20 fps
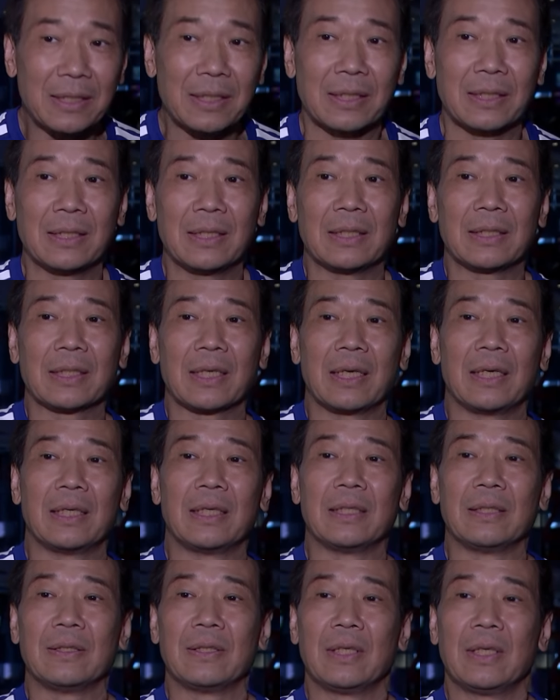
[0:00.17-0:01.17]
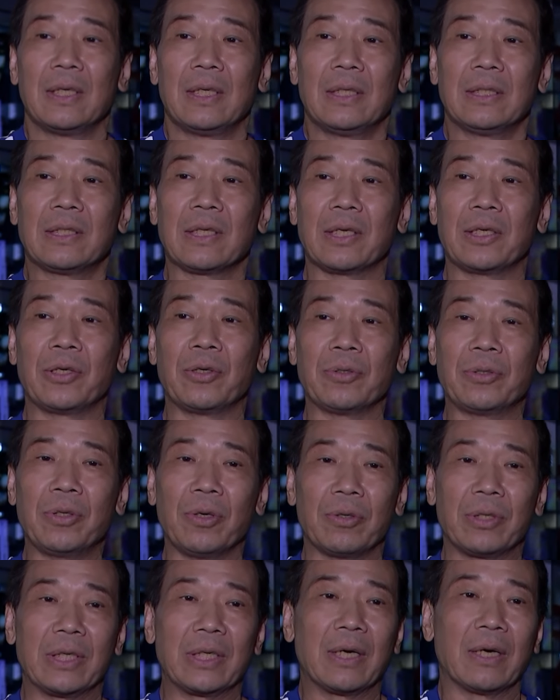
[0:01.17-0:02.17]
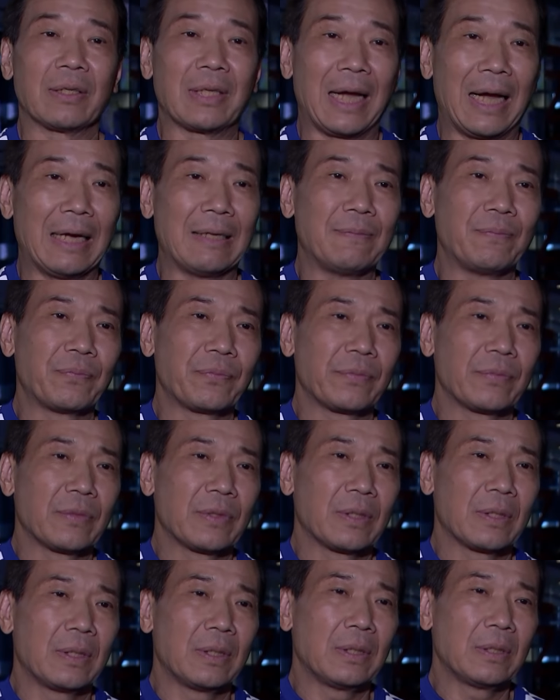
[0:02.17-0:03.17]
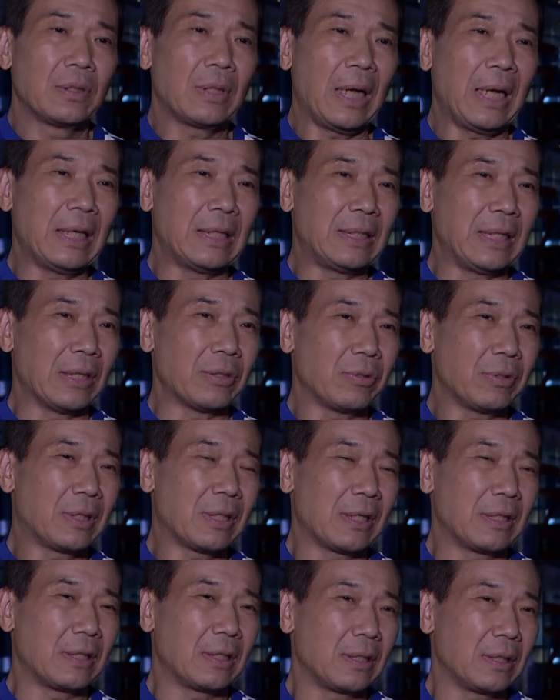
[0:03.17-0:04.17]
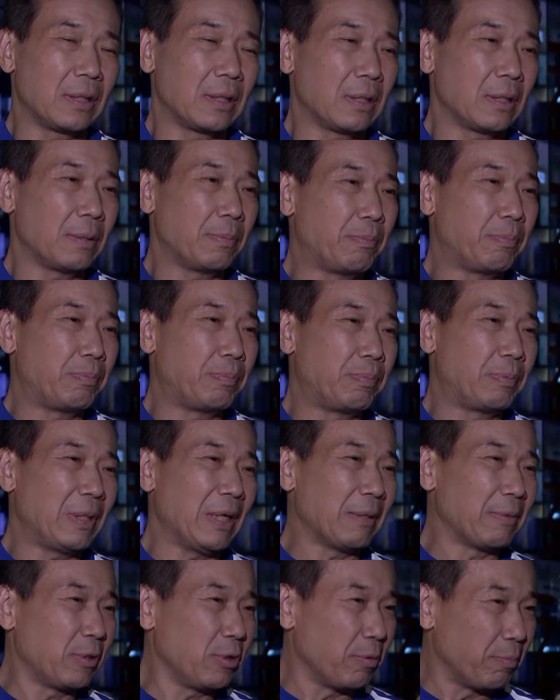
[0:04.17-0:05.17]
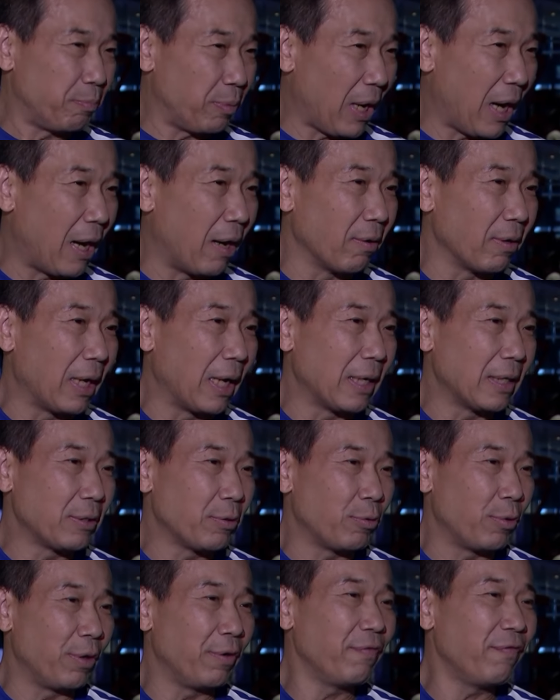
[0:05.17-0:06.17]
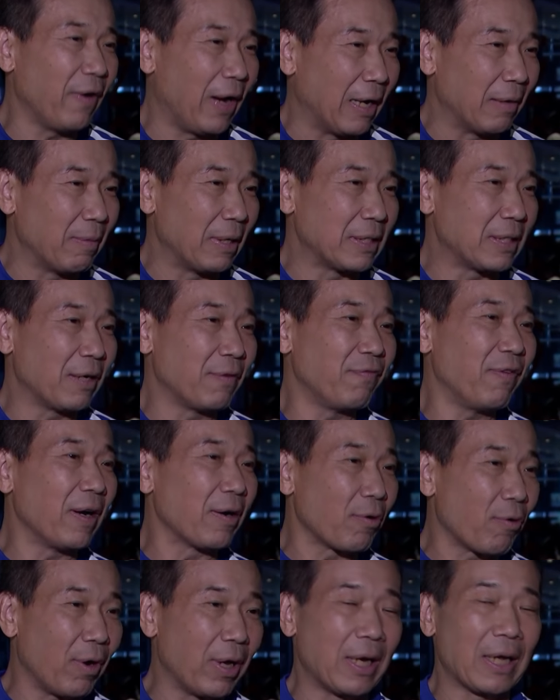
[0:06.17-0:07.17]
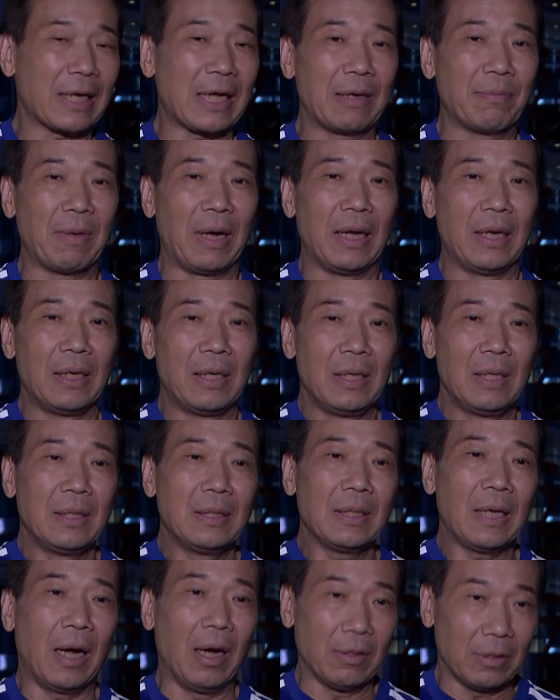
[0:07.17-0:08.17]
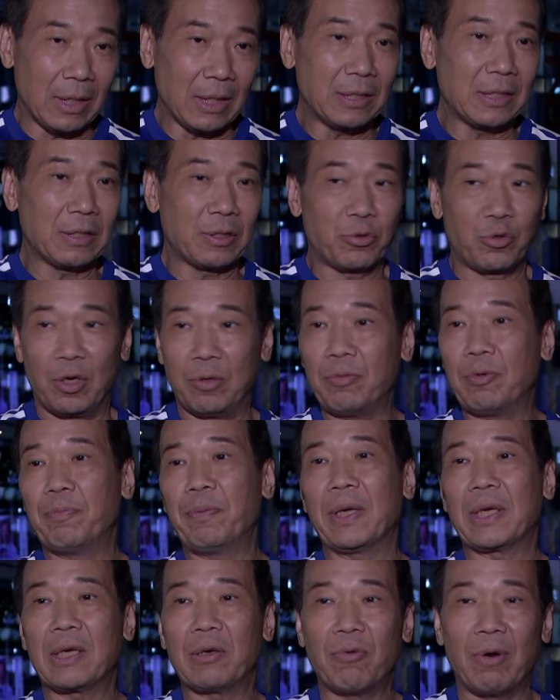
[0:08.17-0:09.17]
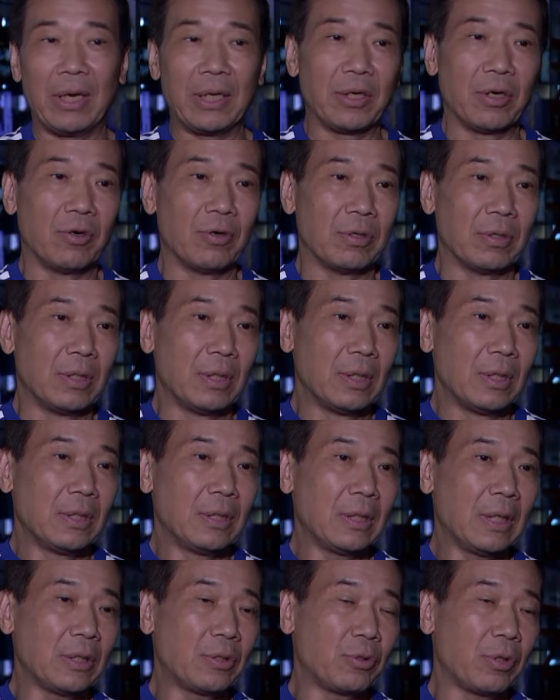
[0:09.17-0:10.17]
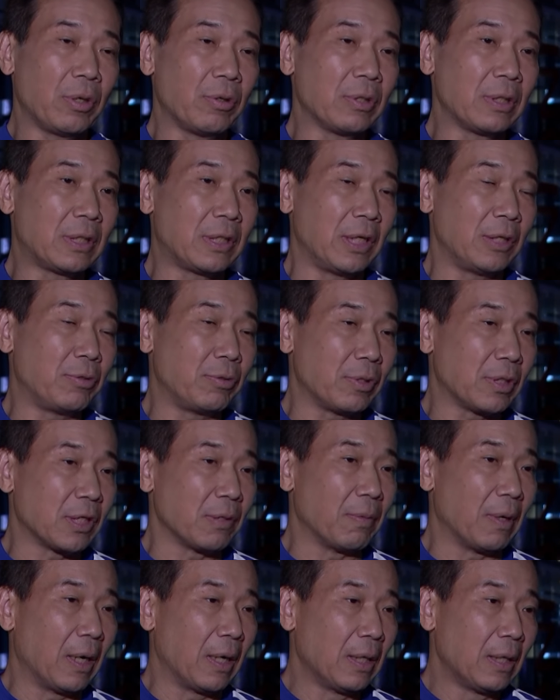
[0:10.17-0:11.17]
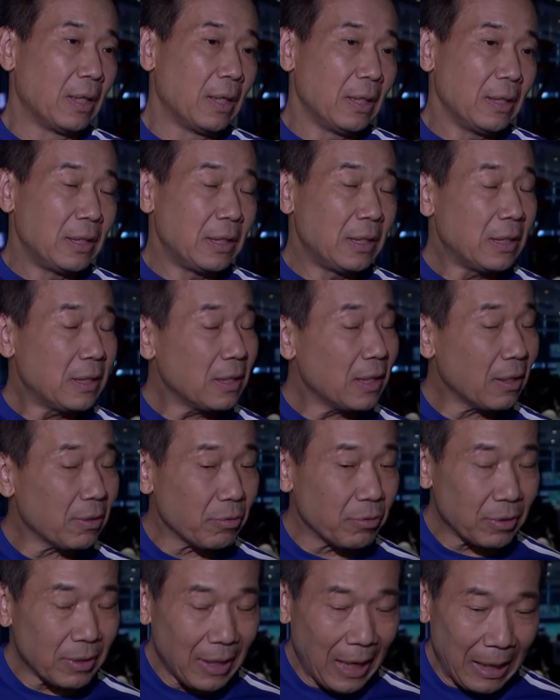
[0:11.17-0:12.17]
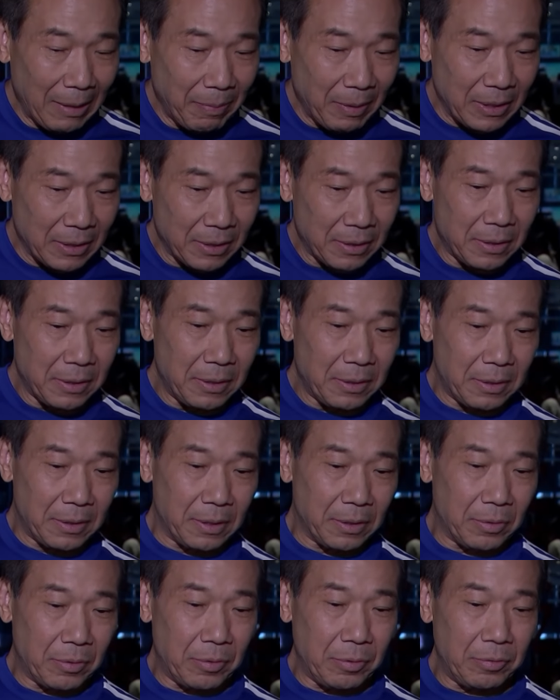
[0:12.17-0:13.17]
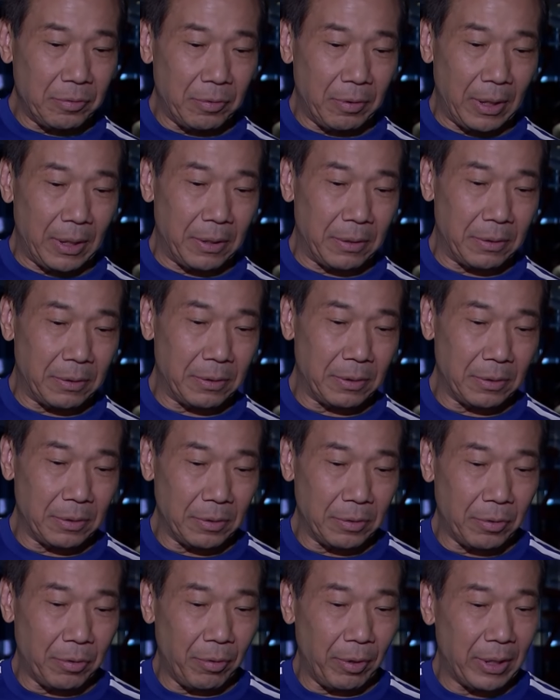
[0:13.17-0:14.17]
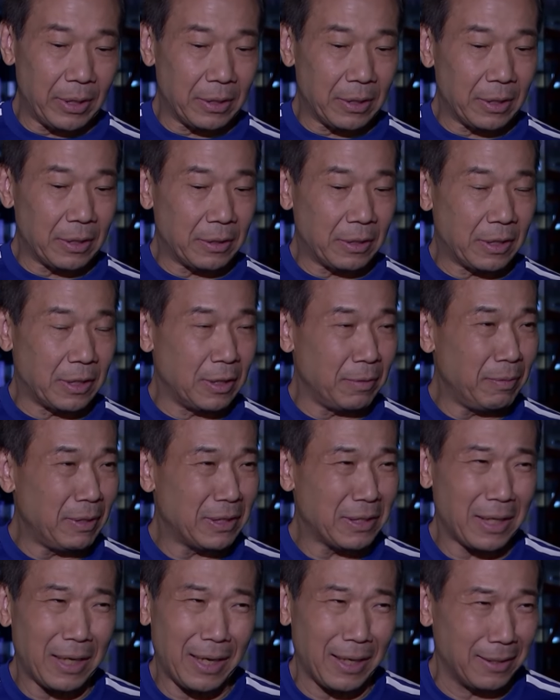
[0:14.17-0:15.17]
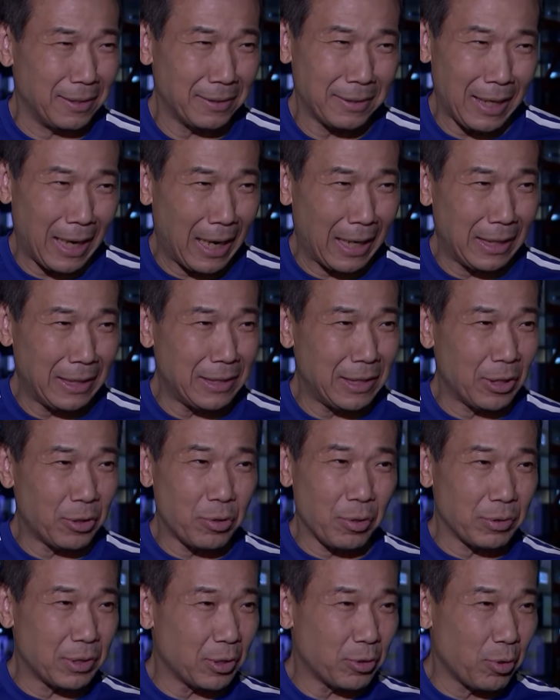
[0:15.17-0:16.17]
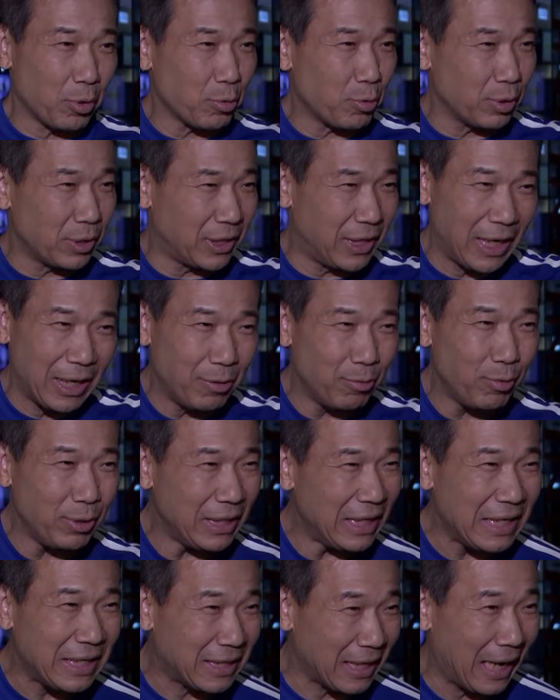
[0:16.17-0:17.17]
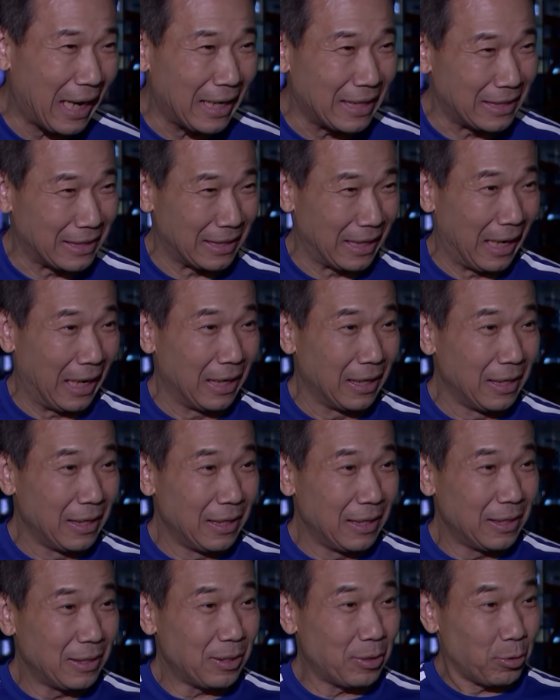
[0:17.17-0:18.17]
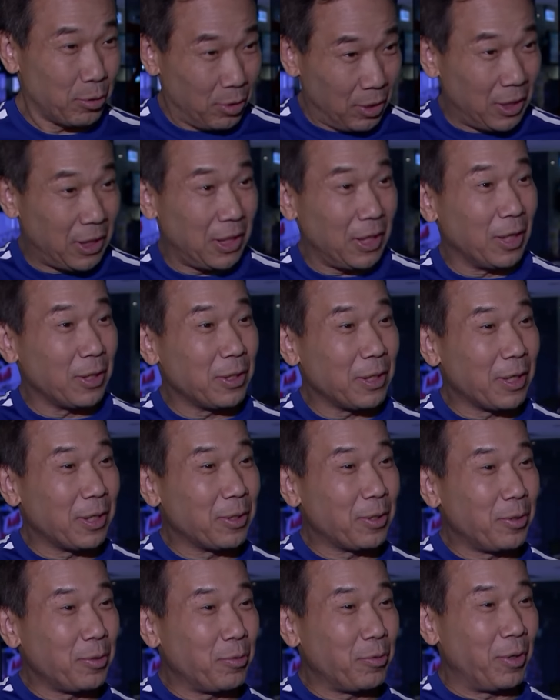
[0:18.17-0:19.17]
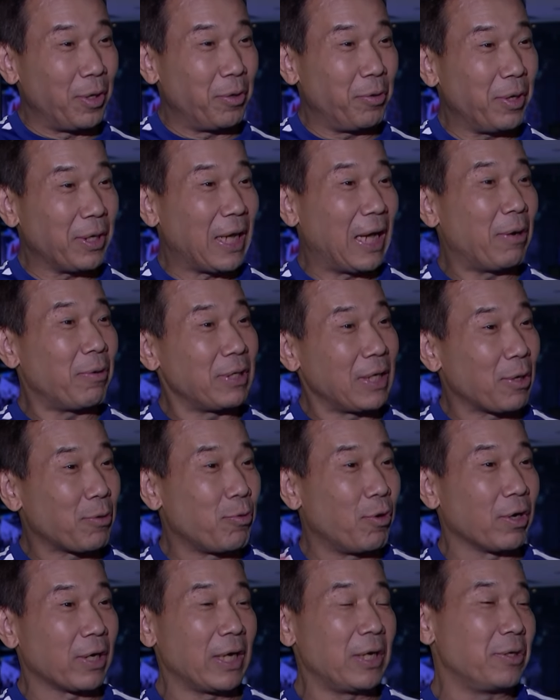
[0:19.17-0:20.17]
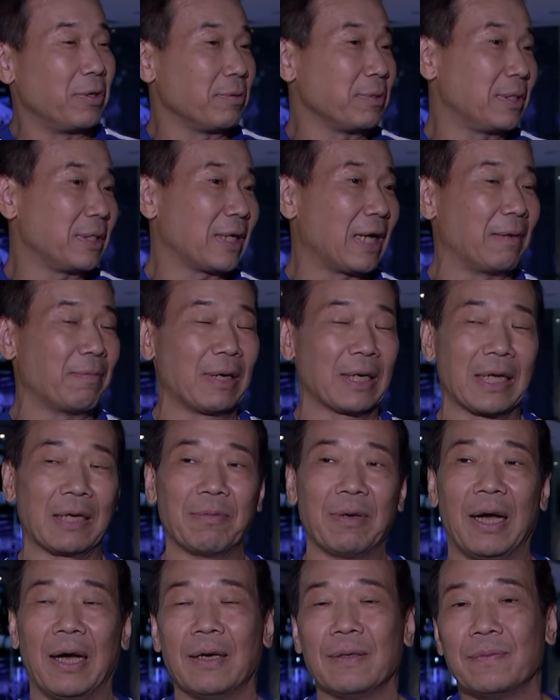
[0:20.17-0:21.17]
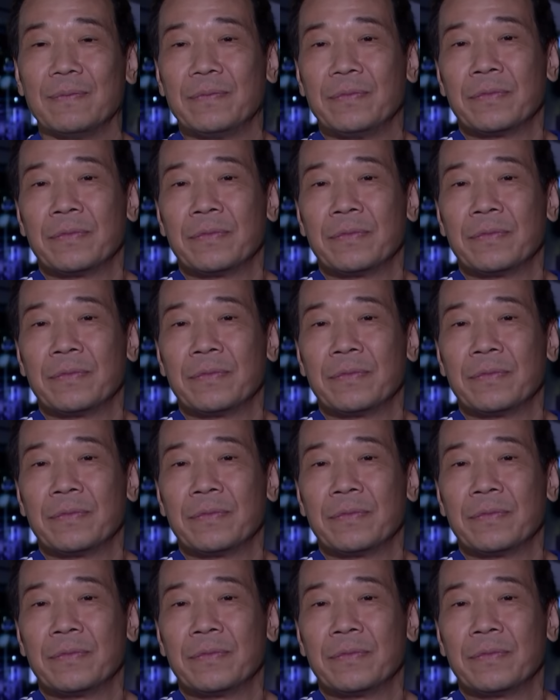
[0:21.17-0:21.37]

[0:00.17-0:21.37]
时呢，这个这个刘秀玲啊，他他也讲说，这个这样弄不好啦，违法嘛，这样放宽了干嘛？好，那你全部变更完以后，那最后的结局是什么？你知道台北市的都委会的执秘是很大，一年动辄通过千亿的案子，一定要那个委员会开会才过，给你容积干嘛干嘛？好，